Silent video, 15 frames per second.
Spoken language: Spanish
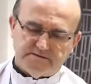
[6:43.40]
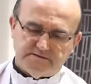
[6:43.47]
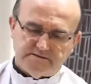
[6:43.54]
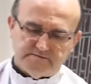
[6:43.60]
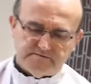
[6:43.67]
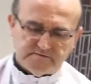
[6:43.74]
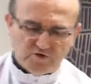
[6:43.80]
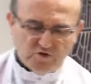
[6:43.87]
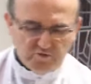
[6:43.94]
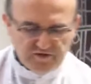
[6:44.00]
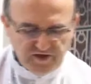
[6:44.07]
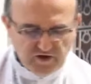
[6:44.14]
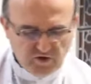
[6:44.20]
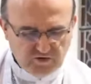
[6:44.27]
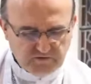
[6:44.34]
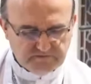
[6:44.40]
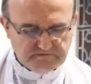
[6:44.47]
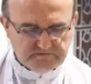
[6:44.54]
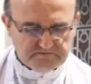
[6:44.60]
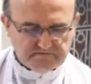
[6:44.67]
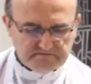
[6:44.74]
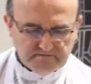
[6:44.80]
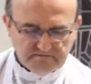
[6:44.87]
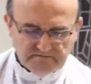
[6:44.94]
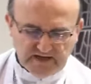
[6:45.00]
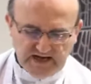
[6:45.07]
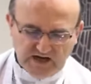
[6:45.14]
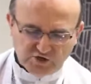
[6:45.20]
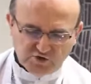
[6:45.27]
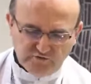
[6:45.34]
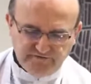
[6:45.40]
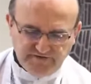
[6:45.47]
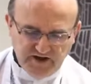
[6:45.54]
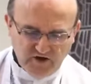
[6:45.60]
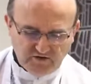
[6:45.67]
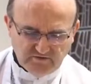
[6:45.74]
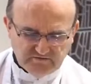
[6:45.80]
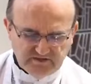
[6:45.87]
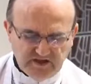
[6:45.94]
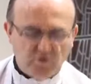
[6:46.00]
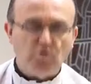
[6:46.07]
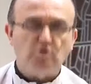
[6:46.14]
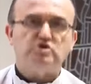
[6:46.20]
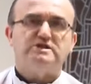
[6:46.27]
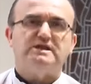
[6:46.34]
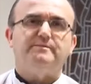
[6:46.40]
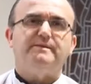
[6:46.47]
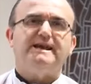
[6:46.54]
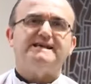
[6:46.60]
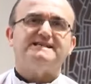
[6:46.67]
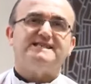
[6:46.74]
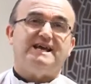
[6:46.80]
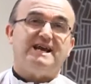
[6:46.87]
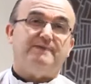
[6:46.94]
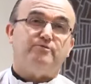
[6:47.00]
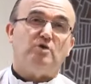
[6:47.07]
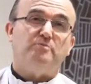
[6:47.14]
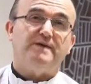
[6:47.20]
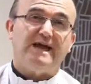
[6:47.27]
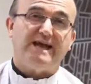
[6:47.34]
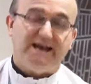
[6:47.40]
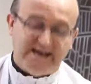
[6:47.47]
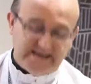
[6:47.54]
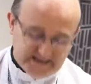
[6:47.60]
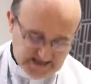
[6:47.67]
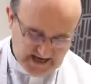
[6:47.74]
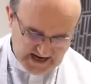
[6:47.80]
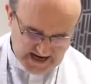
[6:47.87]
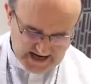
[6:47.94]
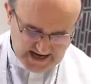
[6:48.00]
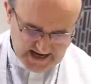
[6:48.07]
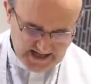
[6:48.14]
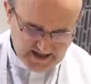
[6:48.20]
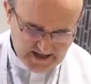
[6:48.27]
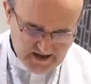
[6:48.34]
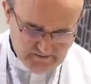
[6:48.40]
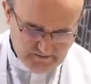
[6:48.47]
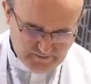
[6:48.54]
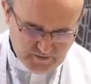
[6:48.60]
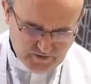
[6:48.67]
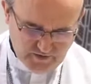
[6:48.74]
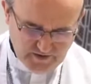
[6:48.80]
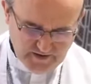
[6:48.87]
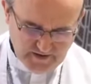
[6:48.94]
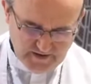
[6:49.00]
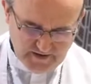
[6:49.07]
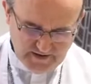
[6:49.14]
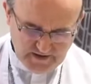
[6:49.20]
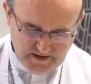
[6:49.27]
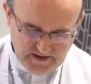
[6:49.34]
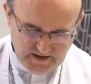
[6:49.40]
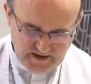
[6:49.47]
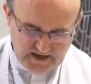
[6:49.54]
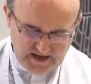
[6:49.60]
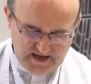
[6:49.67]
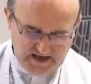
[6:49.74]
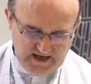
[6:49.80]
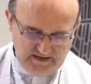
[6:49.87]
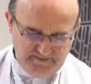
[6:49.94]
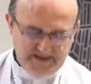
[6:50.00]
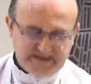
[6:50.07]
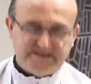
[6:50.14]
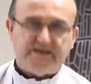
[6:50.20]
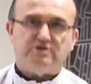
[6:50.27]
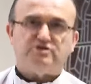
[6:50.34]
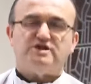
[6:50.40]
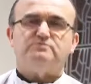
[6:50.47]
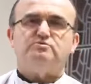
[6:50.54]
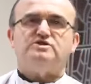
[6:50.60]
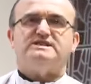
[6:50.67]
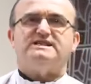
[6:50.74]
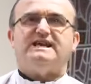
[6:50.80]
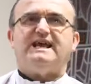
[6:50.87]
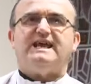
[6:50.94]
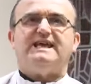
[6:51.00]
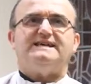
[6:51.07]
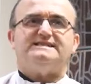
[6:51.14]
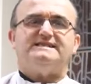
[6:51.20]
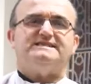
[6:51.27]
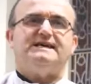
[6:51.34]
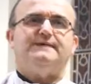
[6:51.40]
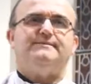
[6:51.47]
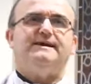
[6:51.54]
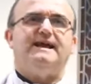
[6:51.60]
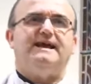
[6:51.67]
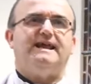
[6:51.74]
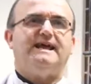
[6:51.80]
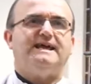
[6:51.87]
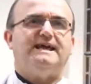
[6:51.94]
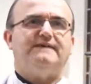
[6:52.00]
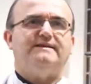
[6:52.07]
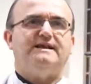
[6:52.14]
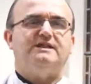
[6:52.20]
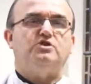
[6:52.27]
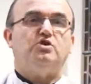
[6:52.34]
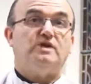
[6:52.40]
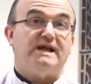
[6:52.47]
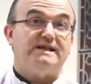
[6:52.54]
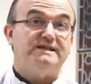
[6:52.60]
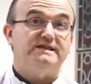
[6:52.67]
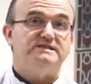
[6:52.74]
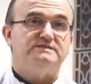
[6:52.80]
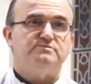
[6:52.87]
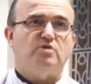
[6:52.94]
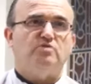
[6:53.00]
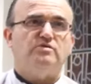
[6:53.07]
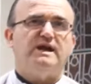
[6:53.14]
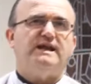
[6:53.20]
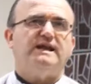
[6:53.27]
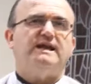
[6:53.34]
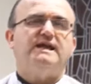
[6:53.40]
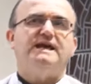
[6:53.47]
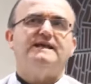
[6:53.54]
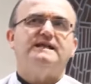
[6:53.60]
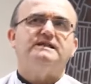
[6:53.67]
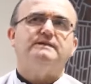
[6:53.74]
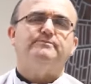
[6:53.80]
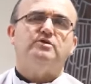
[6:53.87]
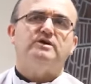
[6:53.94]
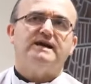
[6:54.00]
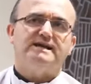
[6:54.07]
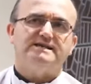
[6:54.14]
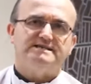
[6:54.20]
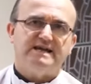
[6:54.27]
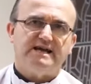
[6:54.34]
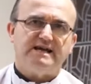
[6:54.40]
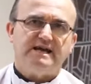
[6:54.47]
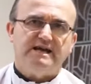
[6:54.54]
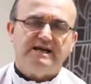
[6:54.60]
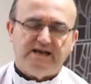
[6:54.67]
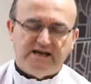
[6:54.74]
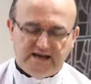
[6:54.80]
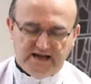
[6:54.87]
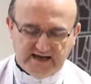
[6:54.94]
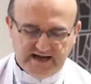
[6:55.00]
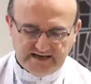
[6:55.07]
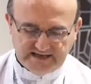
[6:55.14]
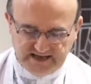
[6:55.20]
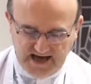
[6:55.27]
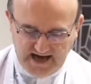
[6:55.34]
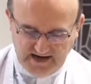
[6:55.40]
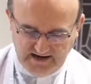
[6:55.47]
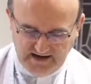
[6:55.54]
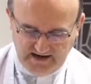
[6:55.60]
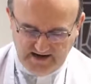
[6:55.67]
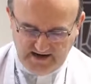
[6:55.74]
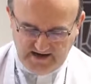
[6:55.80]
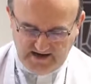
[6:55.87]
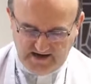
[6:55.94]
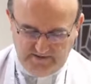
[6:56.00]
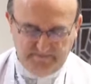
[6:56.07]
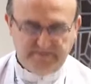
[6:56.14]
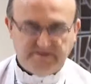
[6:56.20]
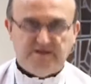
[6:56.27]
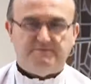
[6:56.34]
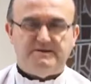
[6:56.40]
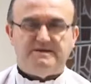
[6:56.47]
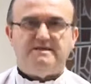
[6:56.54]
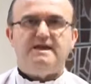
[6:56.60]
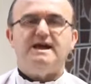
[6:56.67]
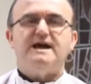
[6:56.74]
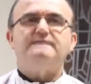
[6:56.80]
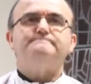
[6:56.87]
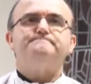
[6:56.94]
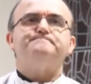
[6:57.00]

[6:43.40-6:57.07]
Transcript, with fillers: Como digo, la sufrió incluso también hasta en la propia iglesia en aquel tiempo. Además de otras muchas herejías, estaba la herejía del donatismo, una herejía de tipo eclesial, que dividía